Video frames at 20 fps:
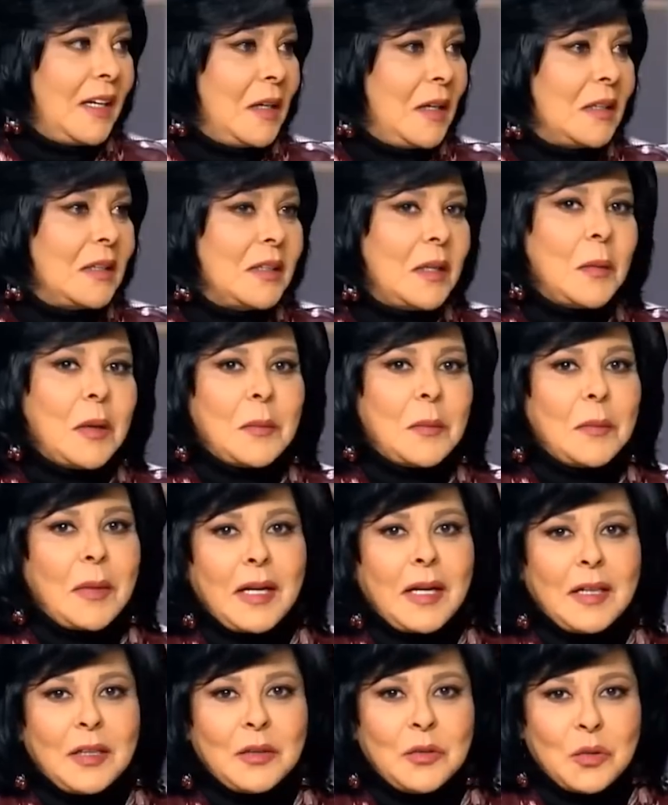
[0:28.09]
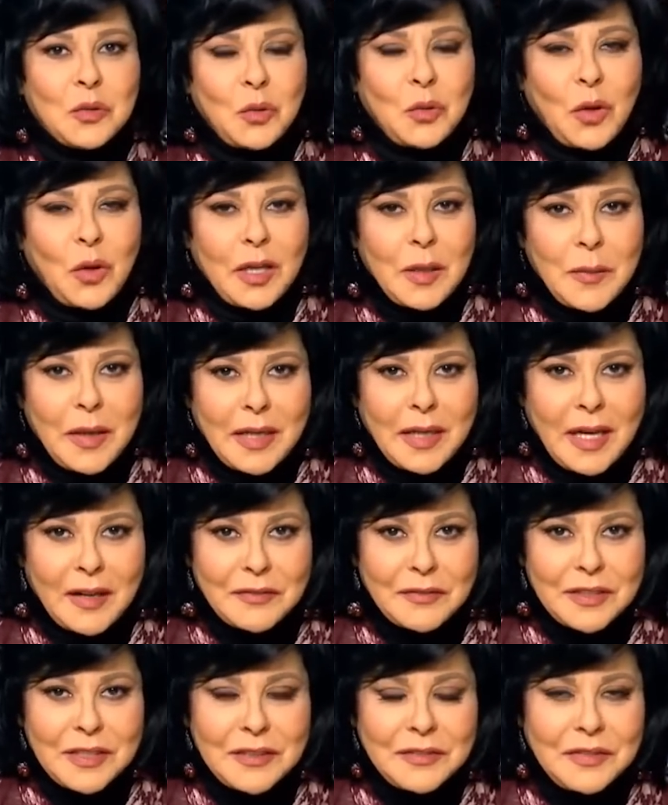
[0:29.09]
آه، طبعا معانا الدكتوره ايمان
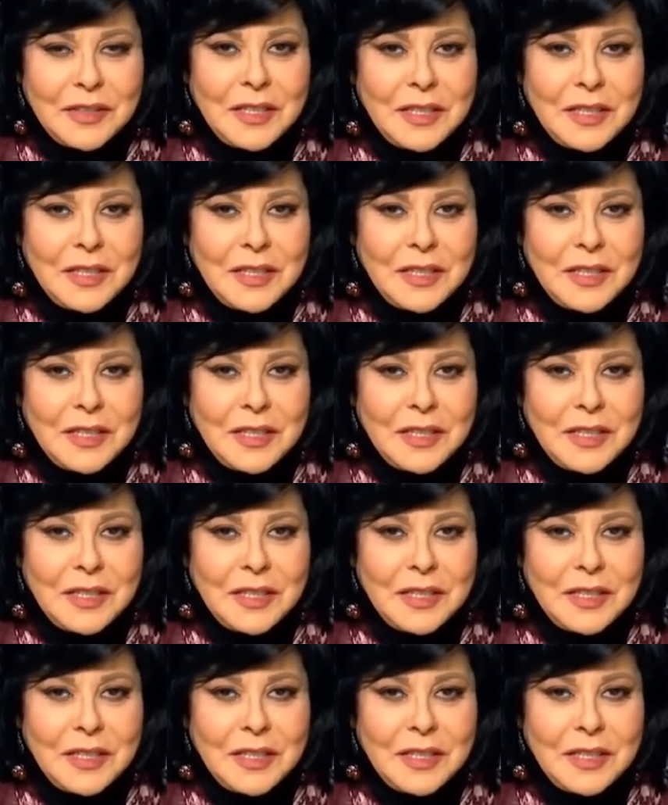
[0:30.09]
عفيفي